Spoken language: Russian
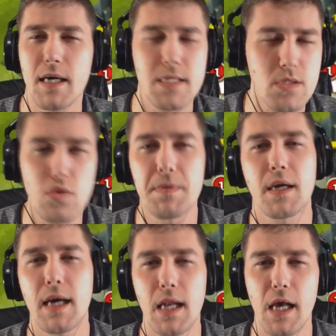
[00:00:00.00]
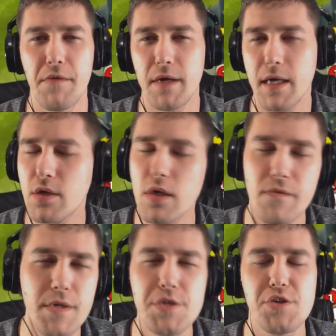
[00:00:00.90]
о супер халяве,
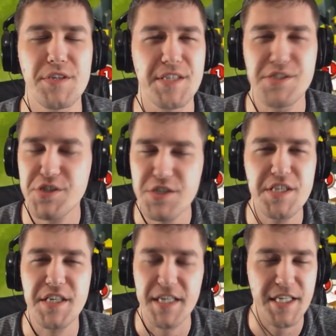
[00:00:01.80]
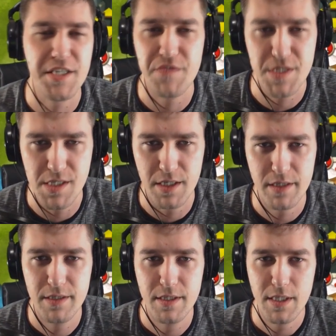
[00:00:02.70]
которую вы еще от HG никогда не видели.
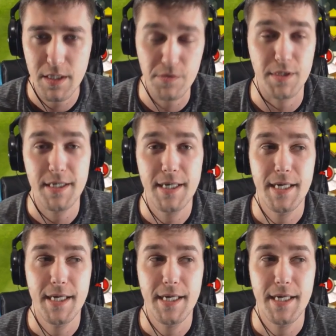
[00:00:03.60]
Вот.